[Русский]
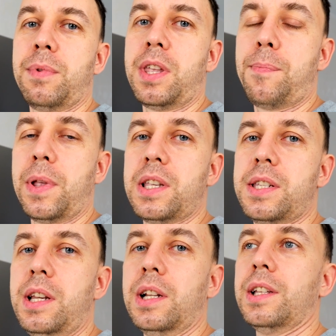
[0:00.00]
меня
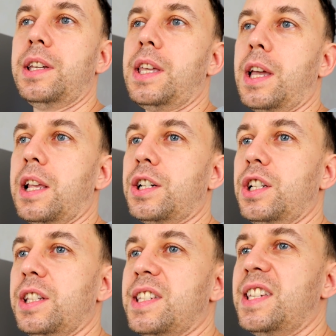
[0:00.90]
пересилила, и я
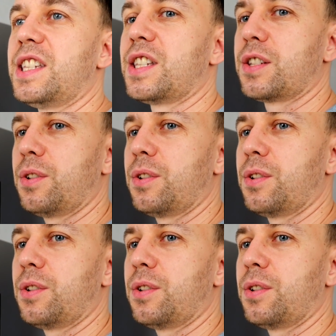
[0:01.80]
решил съесть